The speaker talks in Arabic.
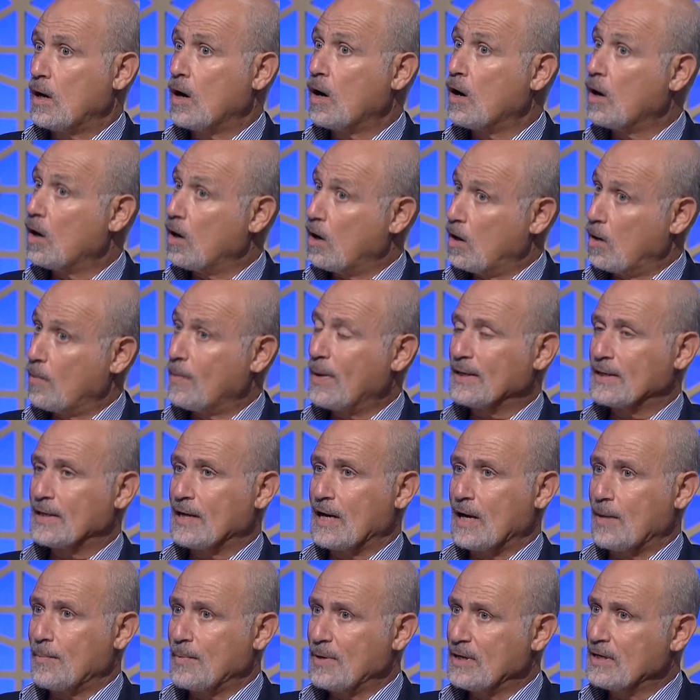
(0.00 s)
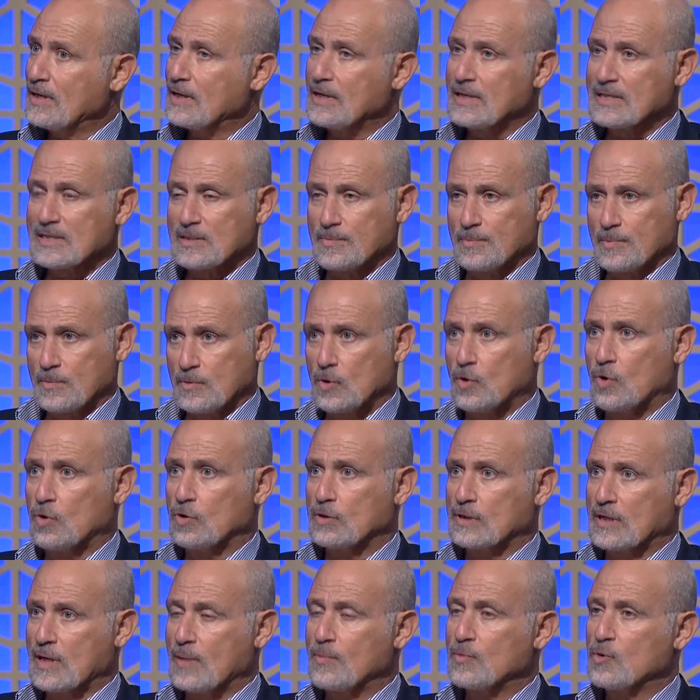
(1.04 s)
اه اه بعد العمليه لازم
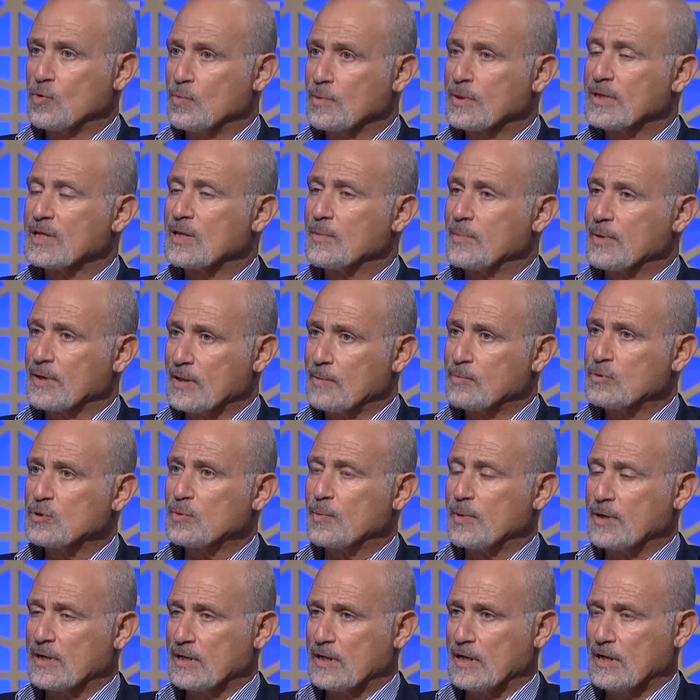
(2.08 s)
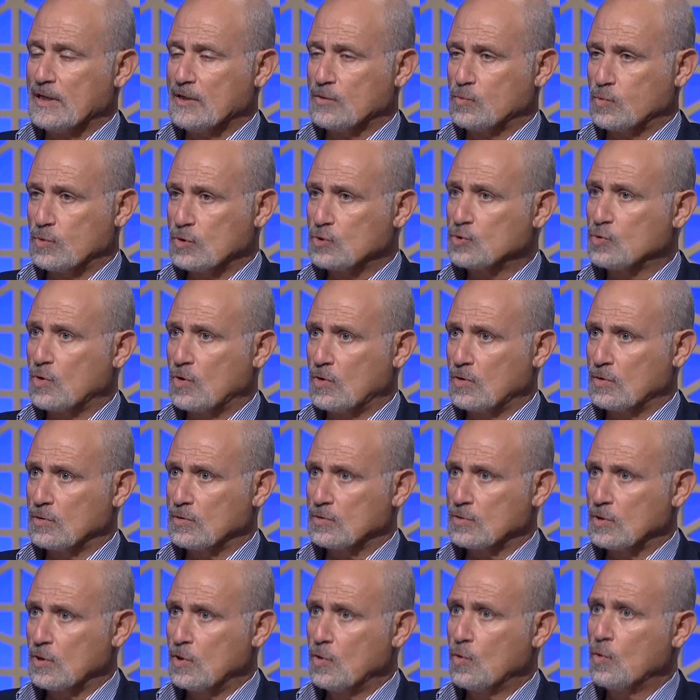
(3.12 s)
يقعد كام يوم كده ما يجيبش ميه ناحيه وشه
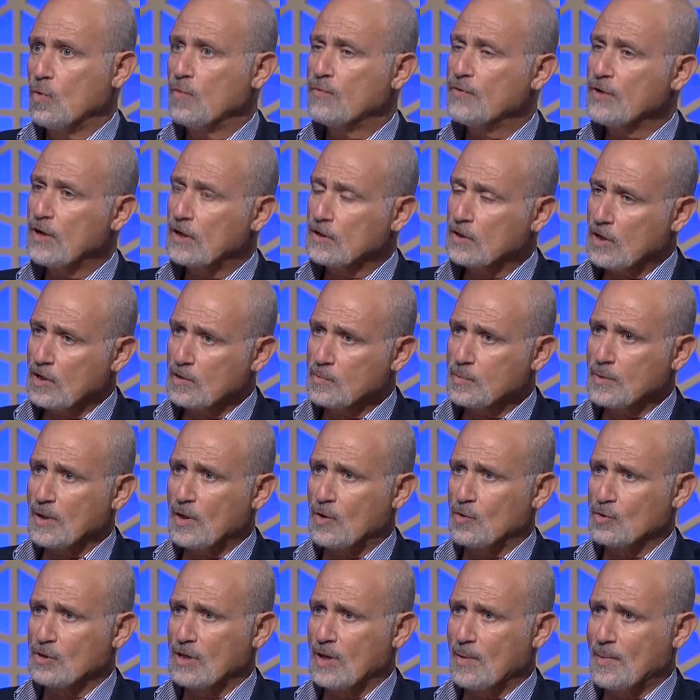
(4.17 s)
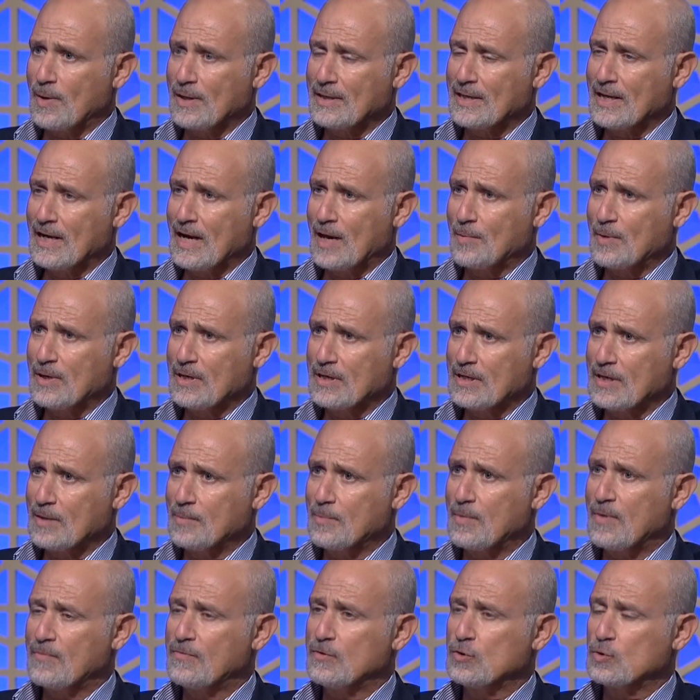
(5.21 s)
خالص أوكي. وفي قطرات بياخدها بعد العمليه
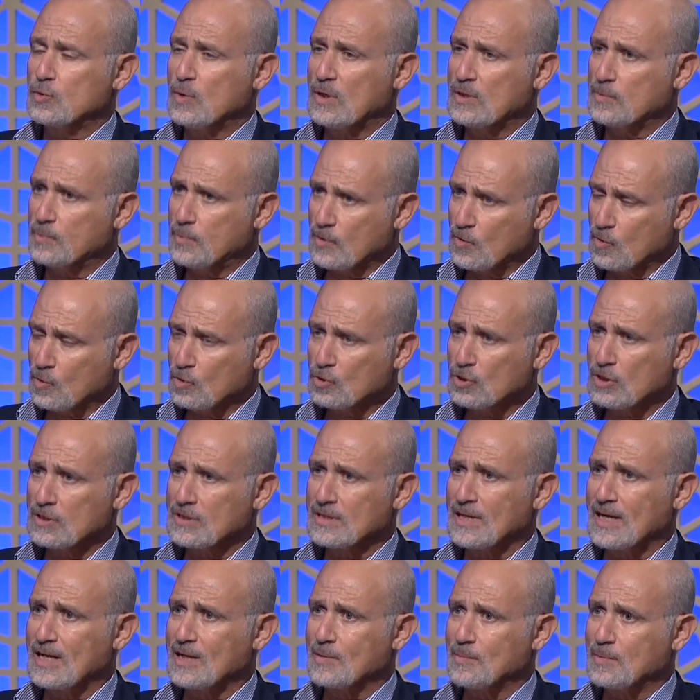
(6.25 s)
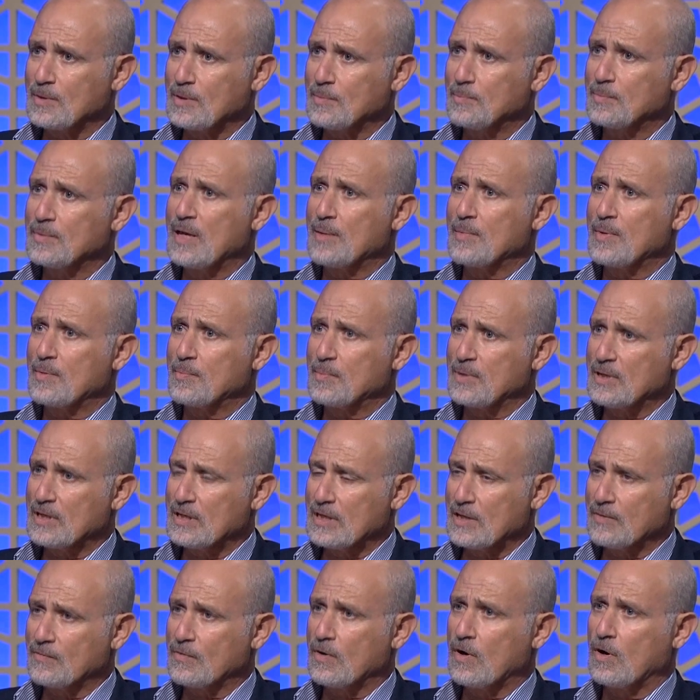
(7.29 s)
يبقى في شويه بريكوشنز يعني دايما
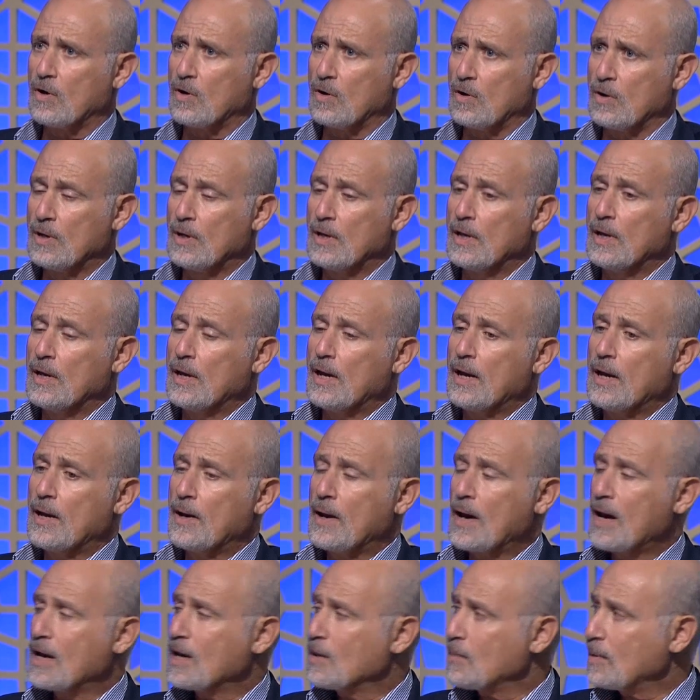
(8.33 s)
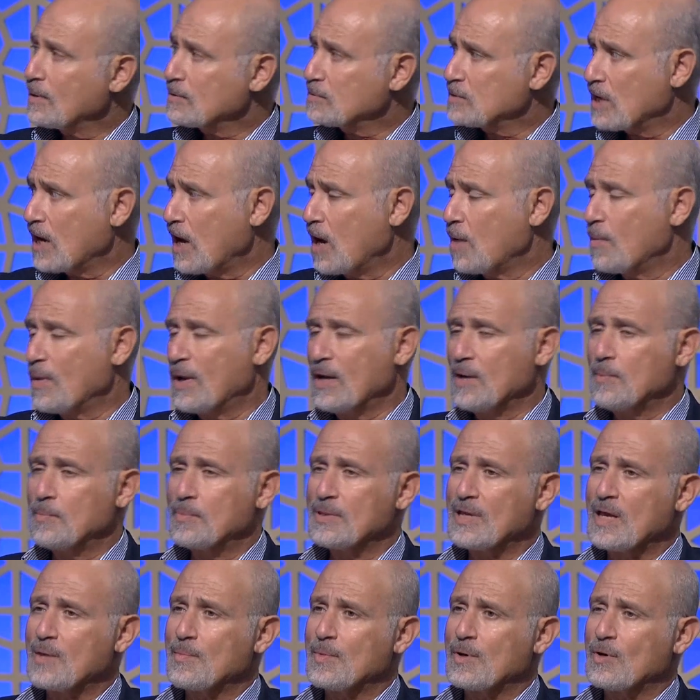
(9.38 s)
بنتفق اه انا بصراحه بحب
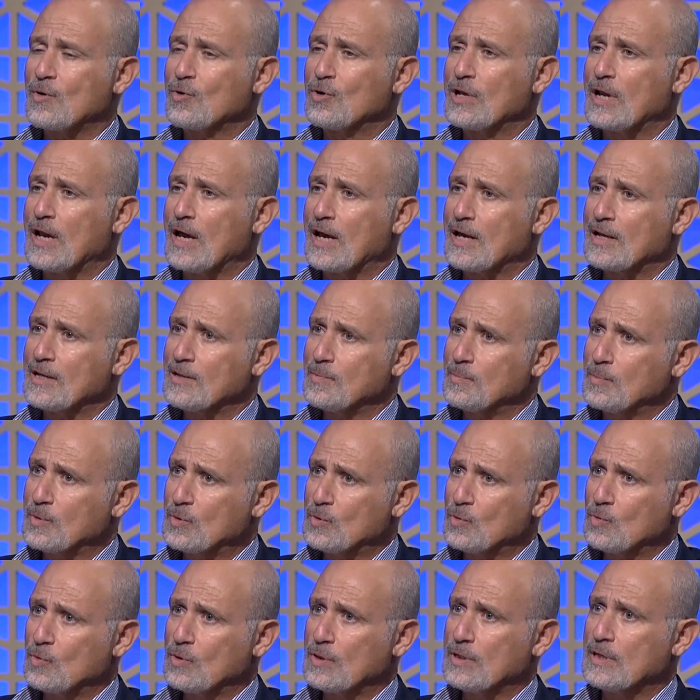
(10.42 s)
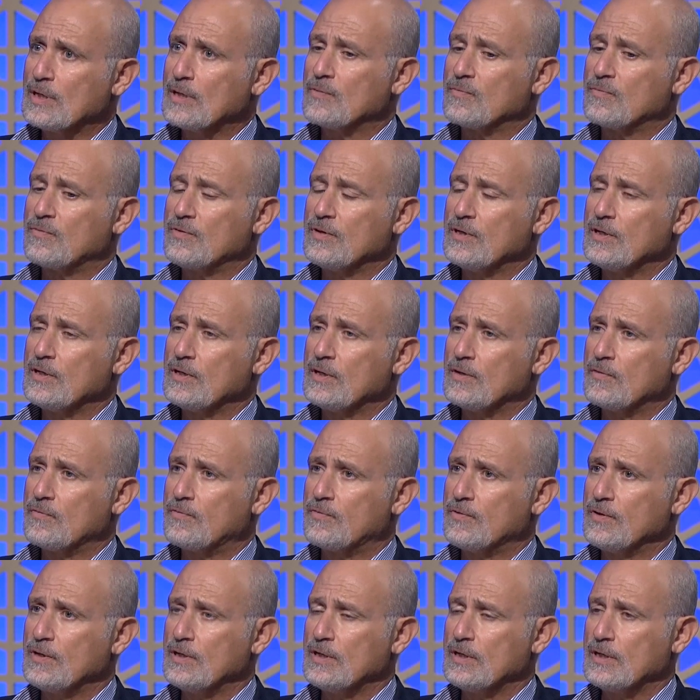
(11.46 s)
دايما اقول للعيانين بتوعي في
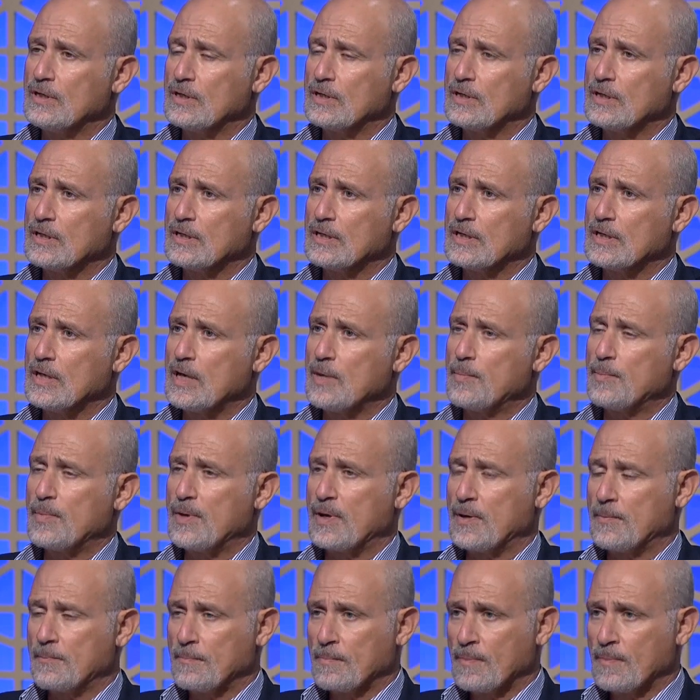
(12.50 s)
في اما